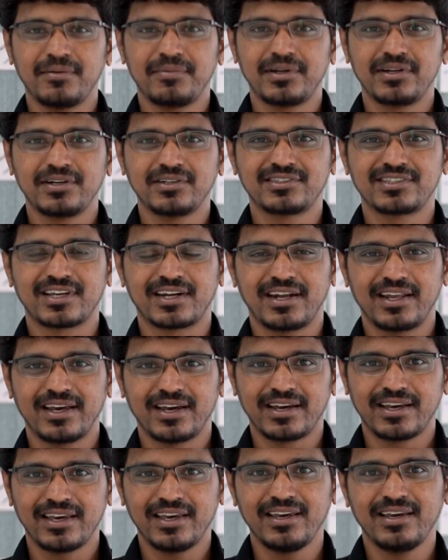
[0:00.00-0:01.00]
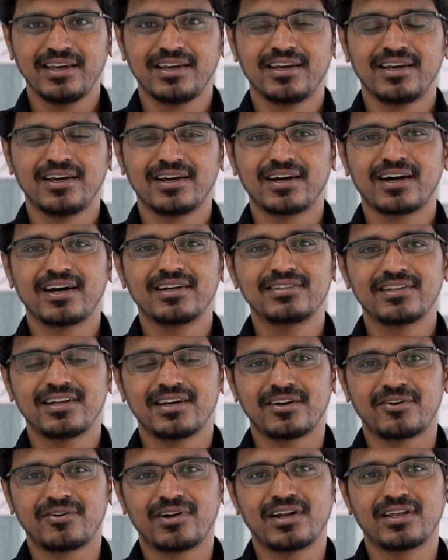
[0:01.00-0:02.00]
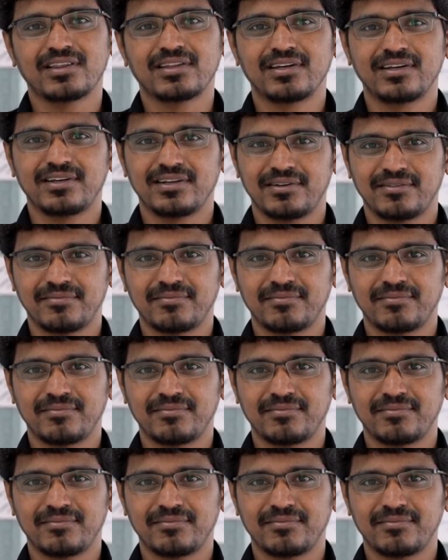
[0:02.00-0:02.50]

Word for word: ரெண்டு பேருக்கும் ஆகி காஜல் அகர்வால் அந்த